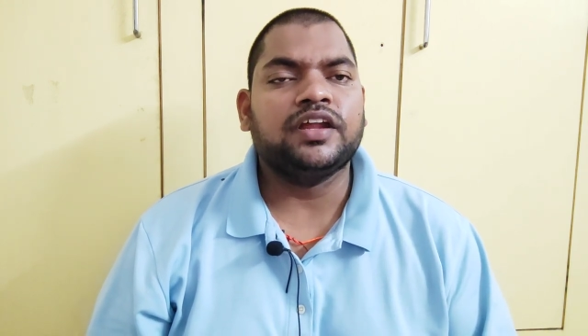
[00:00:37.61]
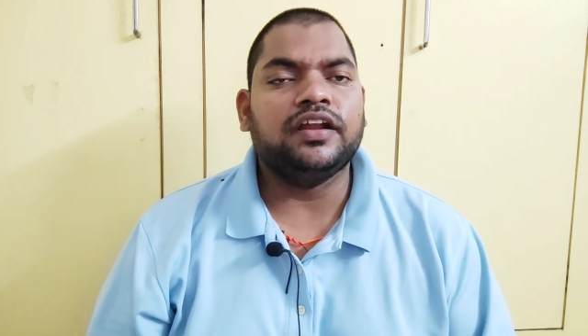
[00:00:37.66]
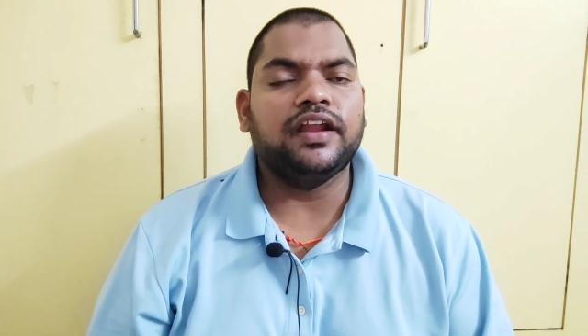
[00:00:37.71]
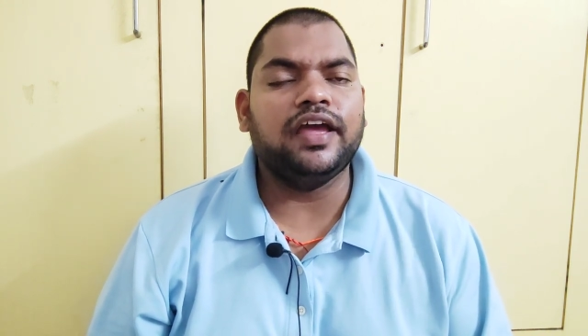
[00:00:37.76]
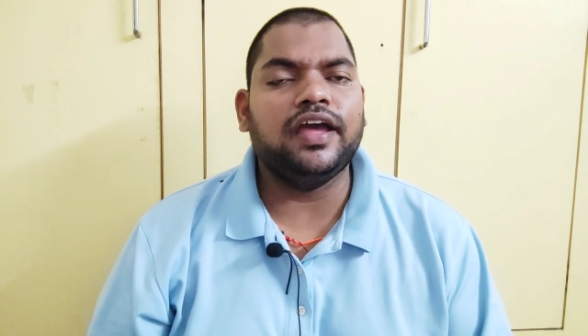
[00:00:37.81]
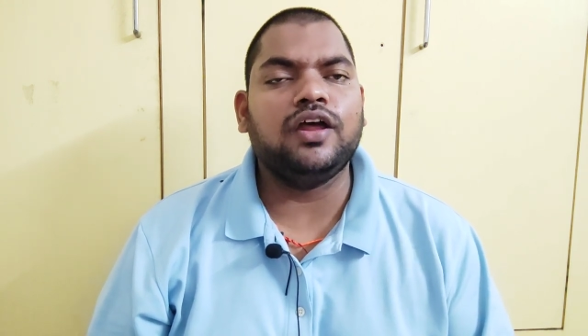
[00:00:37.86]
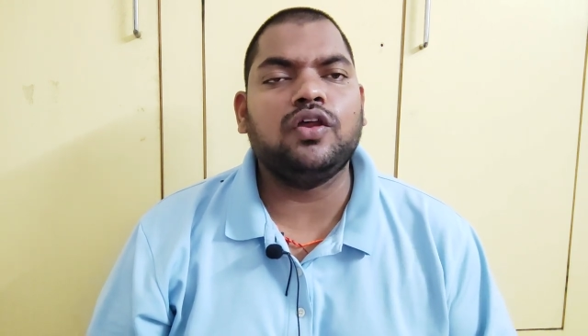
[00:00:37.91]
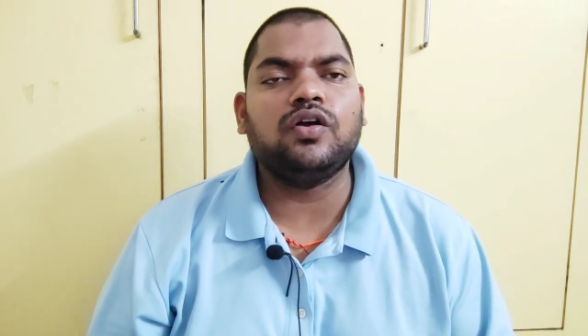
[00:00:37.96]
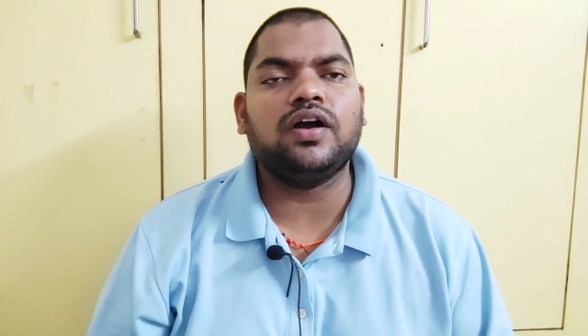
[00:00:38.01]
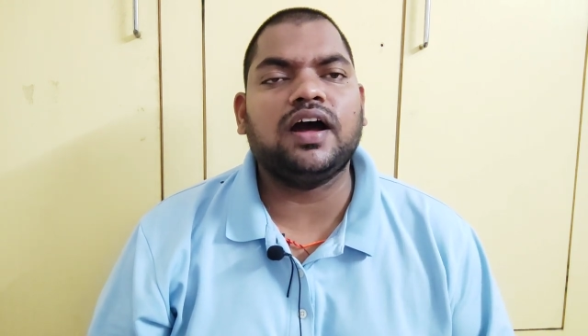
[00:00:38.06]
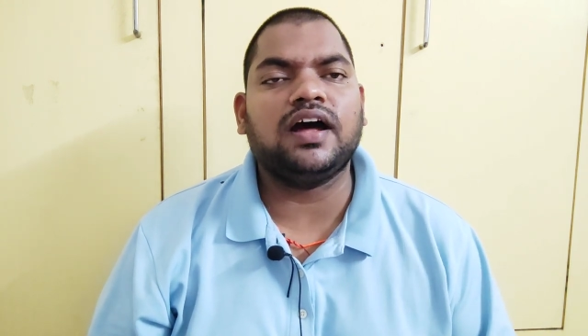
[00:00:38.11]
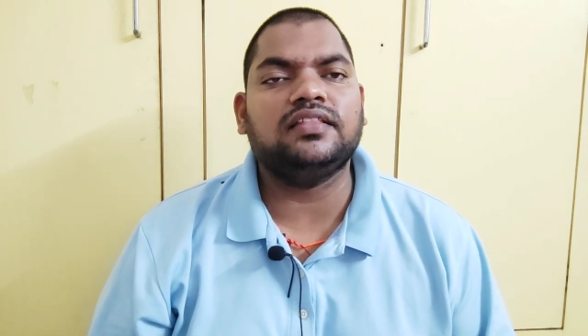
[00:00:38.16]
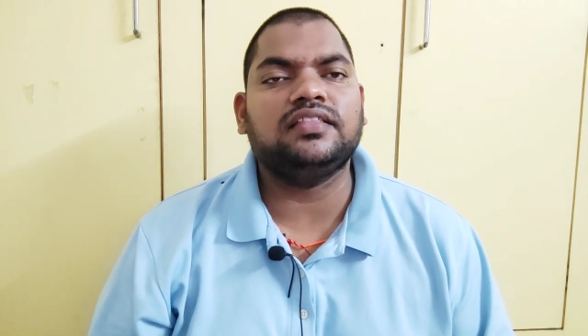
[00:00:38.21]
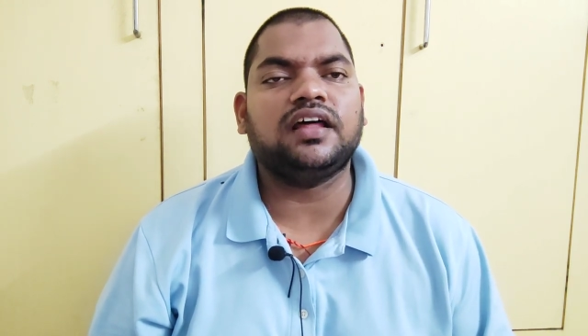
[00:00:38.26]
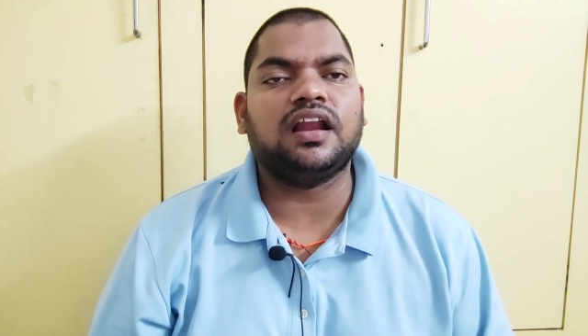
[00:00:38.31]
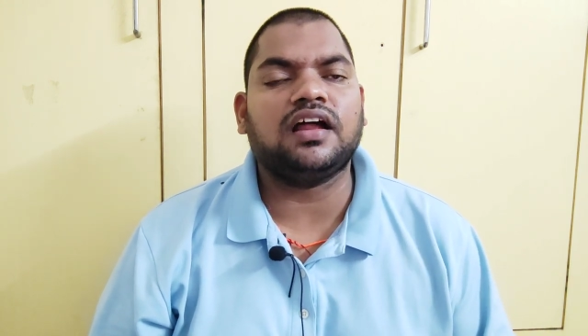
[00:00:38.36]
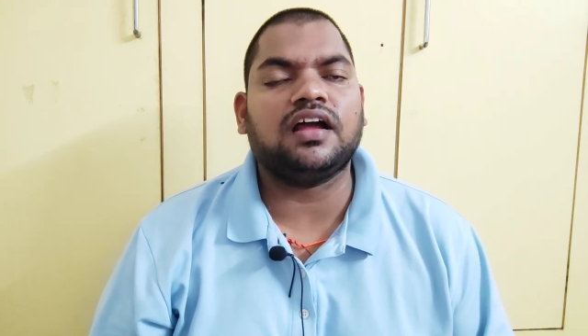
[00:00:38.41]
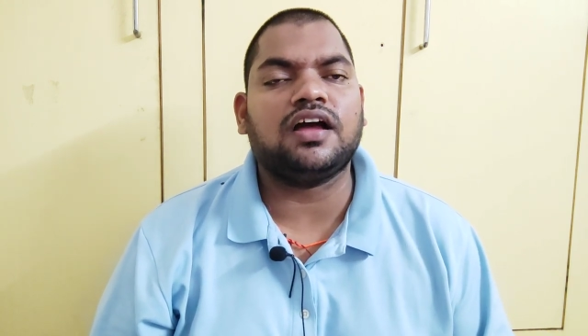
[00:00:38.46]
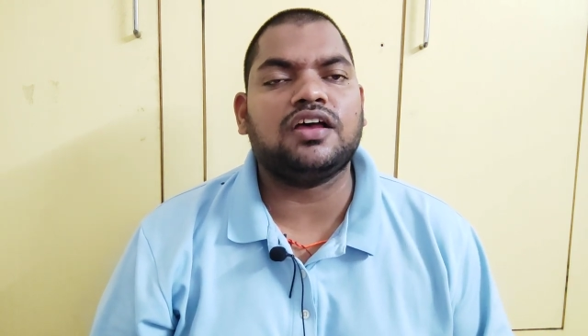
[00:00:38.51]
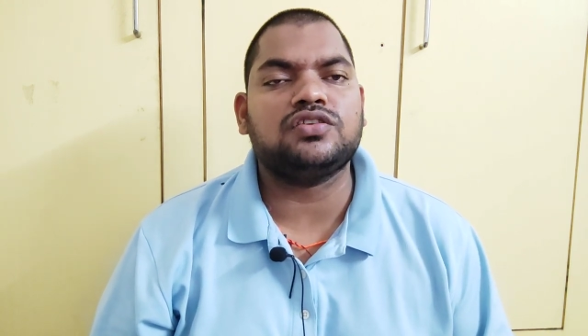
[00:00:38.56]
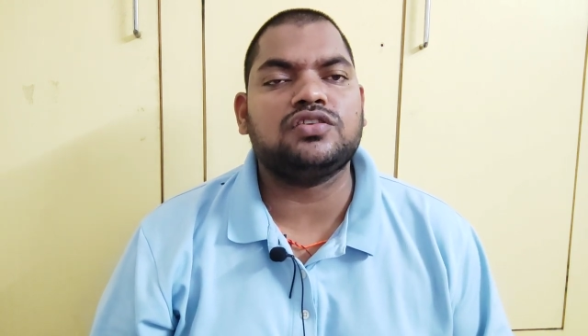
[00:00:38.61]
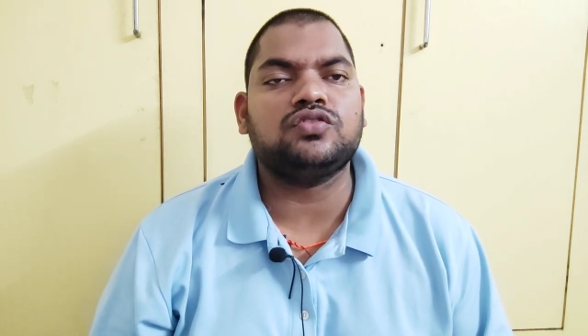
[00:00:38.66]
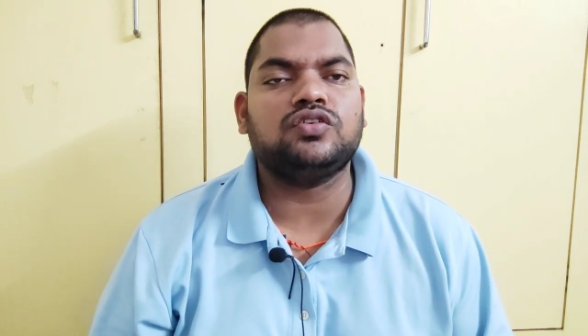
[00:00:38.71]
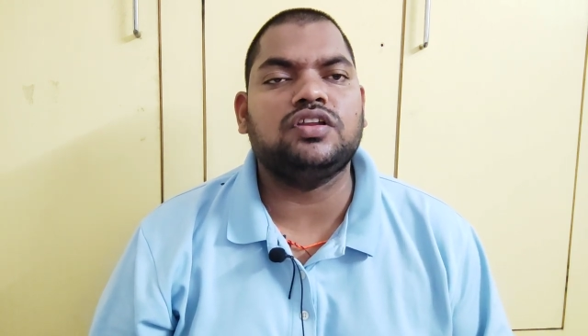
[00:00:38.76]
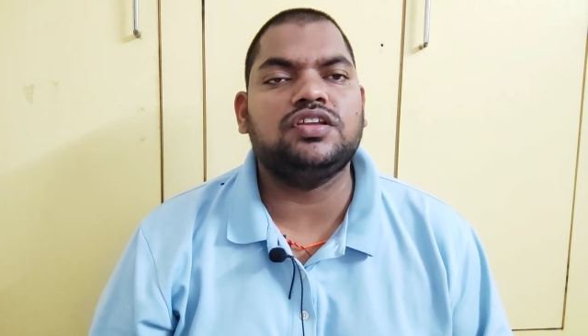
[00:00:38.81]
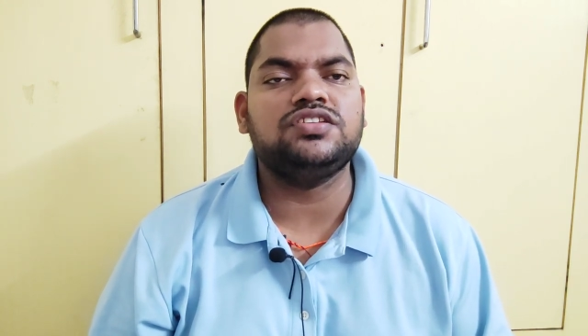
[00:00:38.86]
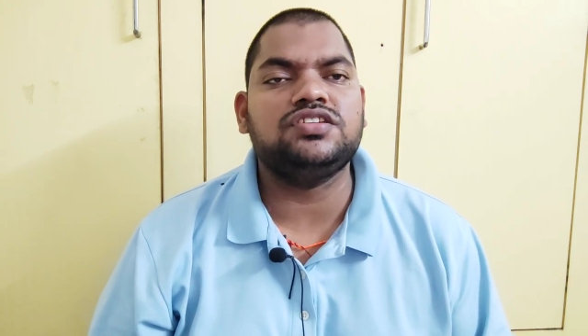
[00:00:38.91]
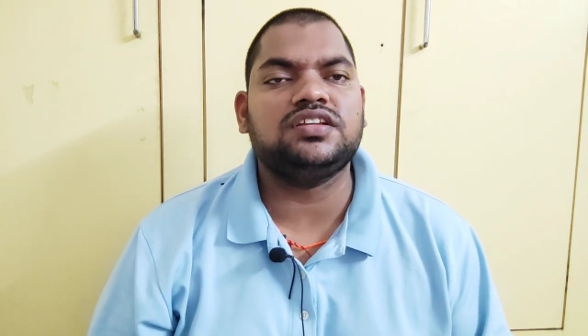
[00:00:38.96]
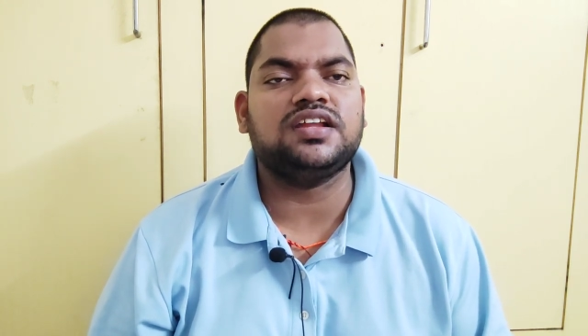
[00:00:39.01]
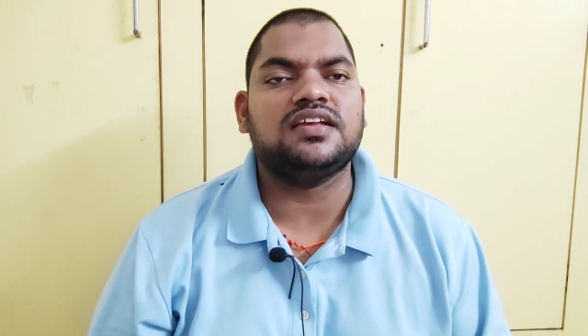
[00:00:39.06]
నేరుగా దరఖాస్తులు
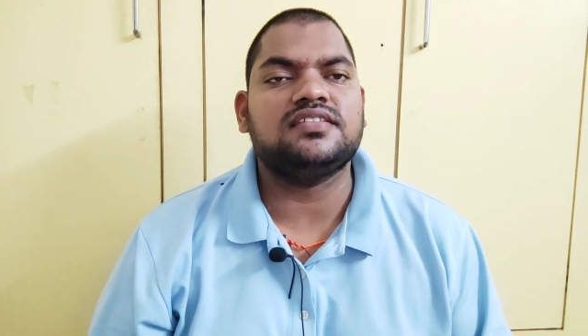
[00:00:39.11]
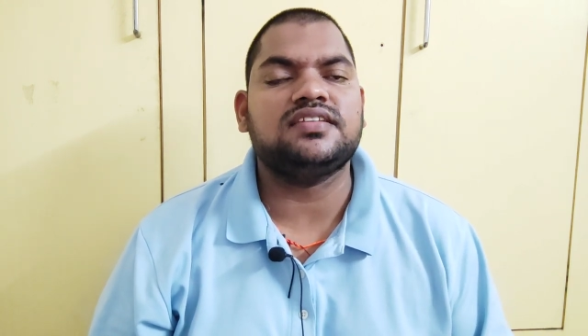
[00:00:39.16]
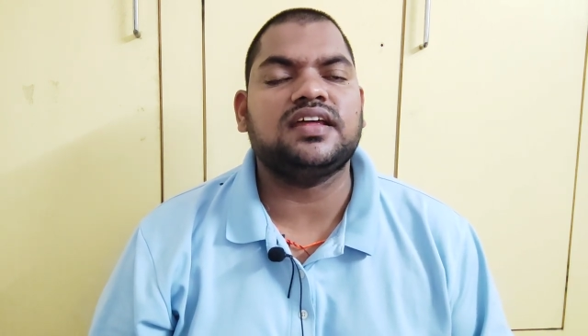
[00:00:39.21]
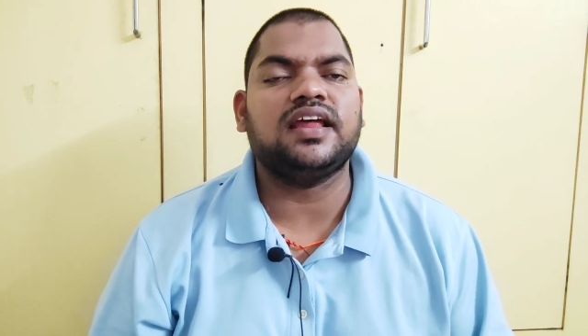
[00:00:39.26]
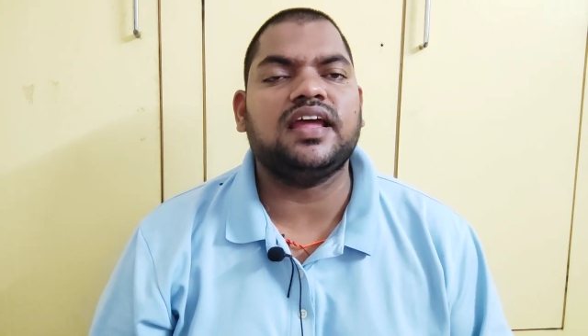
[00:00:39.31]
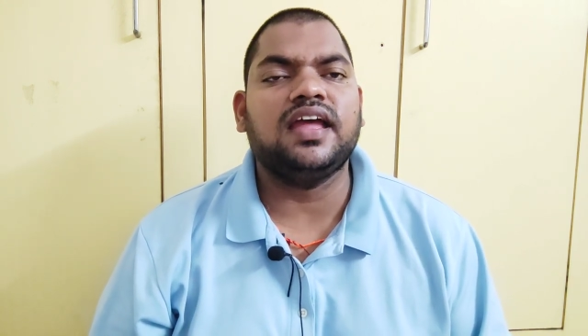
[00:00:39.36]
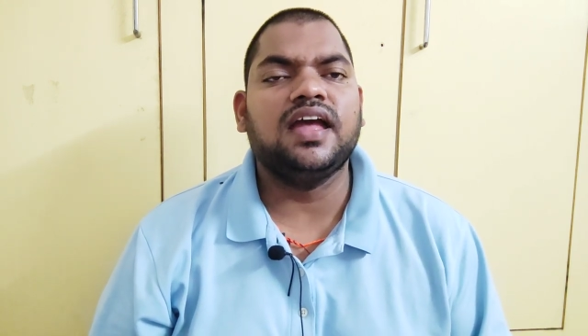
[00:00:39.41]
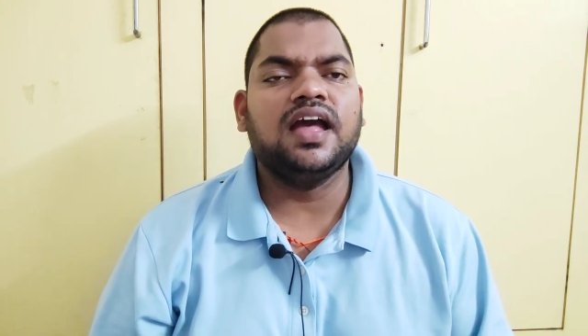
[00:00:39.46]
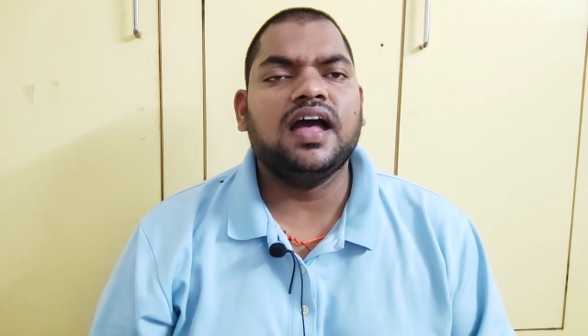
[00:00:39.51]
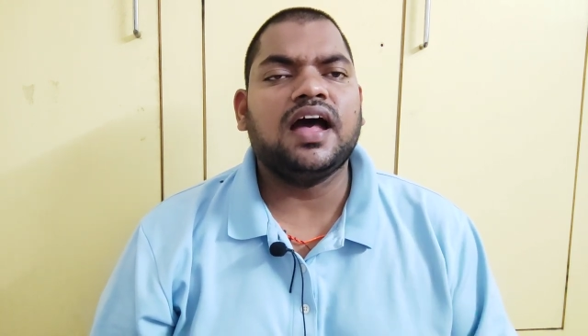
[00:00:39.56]
ఇచ్చినా సరే